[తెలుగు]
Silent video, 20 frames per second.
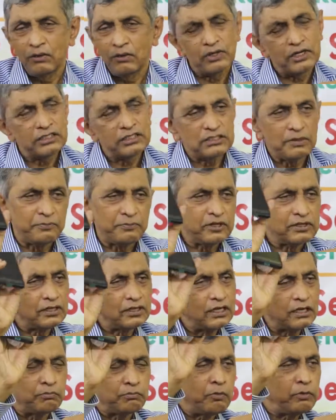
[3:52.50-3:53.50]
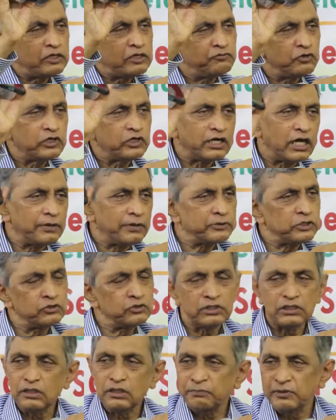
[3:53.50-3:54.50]
ఎవరన్నా చెప్పగలరా నాకు మొబైల్ ఫోన్
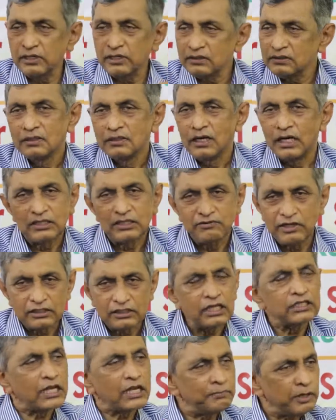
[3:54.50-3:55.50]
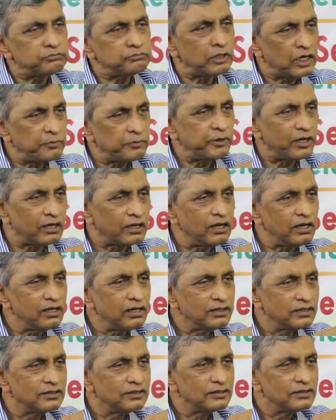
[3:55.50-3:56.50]
కరప్షన్ ఉందని చెప్పని అంటే వీళ్ళంతా ధర్మాత్మలు అయిపోయారా
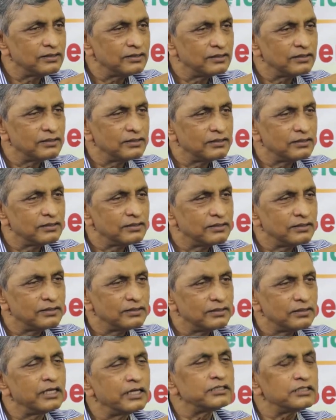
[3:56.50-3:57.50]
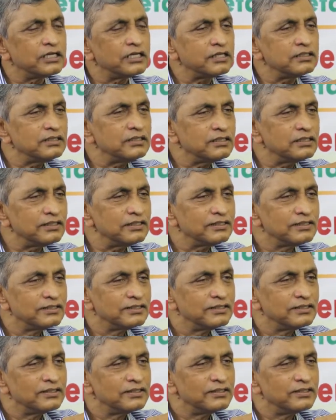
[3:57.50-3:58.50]
ఏం జరిగింది
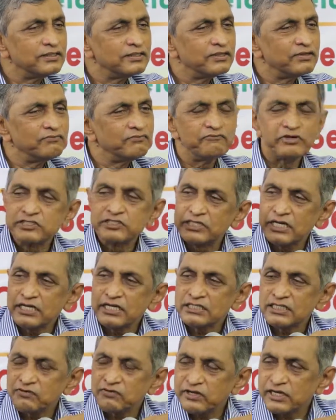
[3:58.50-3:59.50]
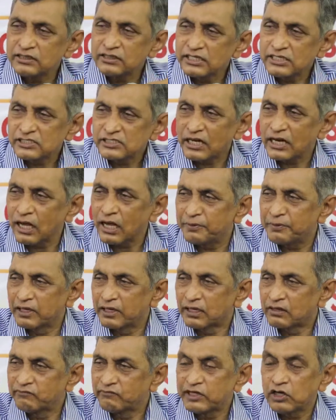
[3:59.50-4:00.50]
వి చేంజ్ ద వే థింగ్స్
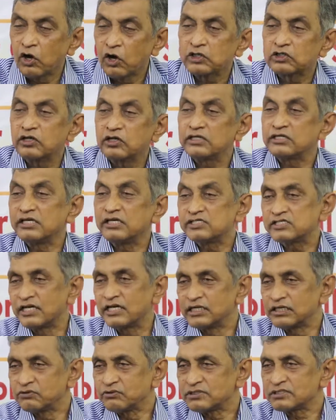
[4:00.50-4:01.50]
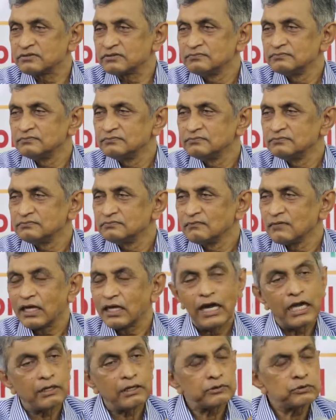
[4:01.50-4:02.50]
హ్యాపెనింగ్ వీ ఆల్టర్డ్ ది ఇన్సెంటివ్స్
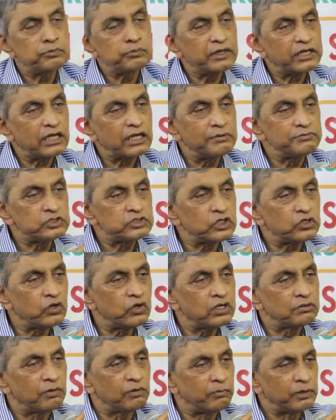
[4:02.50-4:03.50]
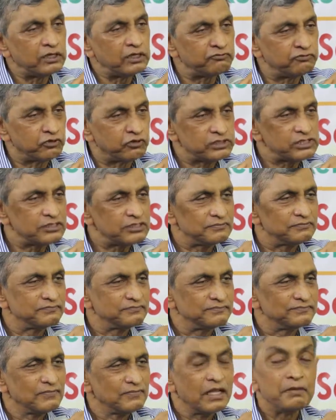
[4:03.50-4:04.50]
కరప్షన్ బికేమ్ జీరో ఇన్ మొబైల్ ఫోన్స్
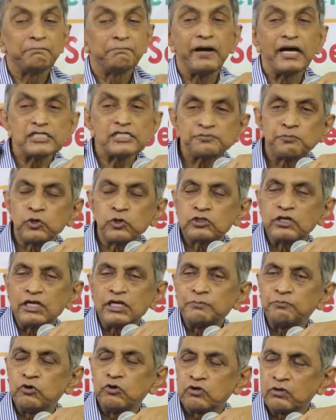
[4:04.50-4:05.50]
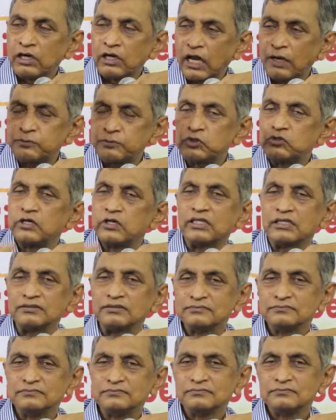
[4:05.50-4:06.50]
పాస్పోర్ట్లోనే పూర్వం కరప్షన్
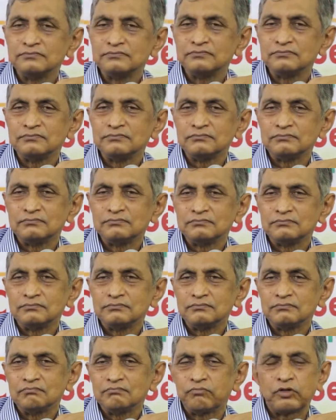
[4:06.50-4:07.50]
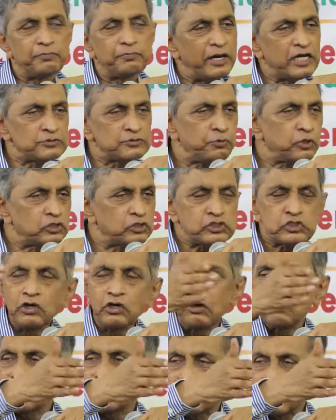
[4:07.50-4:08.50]
ఉండేది ఇప్పుడు పాస్పోర్ట్
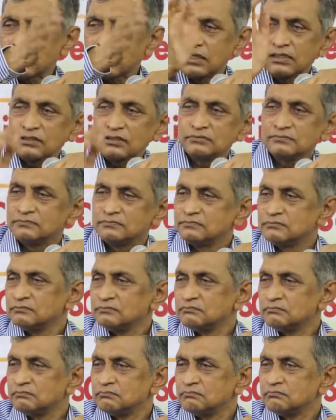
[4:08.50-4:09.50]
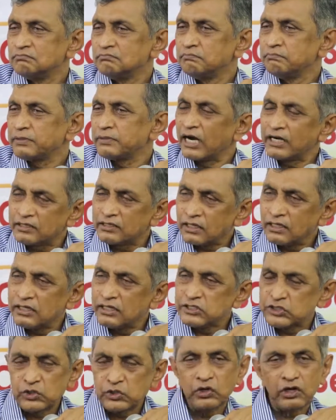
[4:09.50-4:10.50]
తీసుకున్న ఎవరన్నా అడగండి
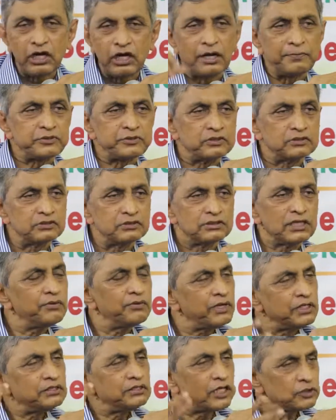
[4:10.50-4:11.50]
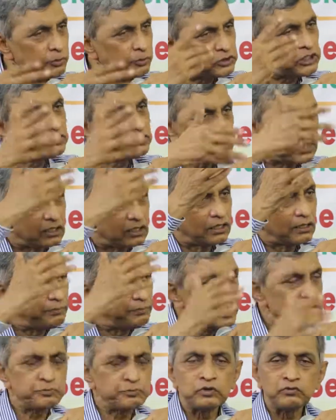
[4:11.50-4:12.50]
ప్రాక్టికల్లీ జీరో కరప్షన్ ఏమైంది అద్భుతాలు జరిగినాయా
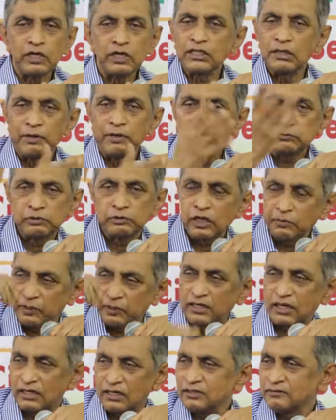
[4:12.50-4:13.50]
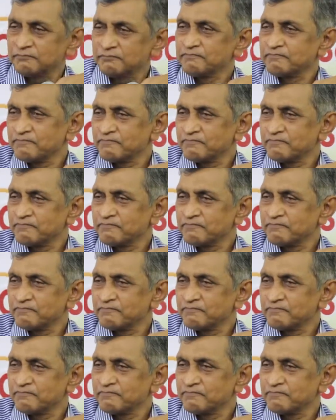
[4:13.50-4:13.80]
పాస్పోర్ట్ వాళ్ళని మహాత్ములు అయిపోయినారా